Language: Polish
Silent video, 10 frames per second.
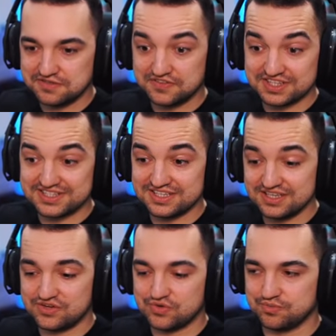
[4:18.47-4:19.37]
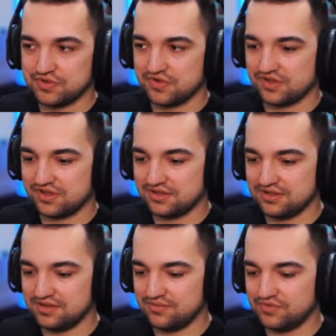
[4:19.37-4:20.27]
wersji nie kupisz, nie?
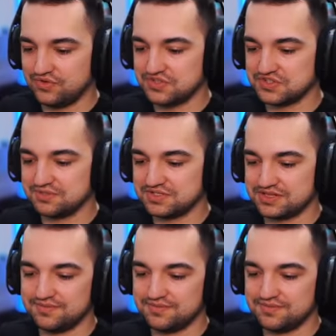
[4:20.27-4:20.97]
I musisz sobie sam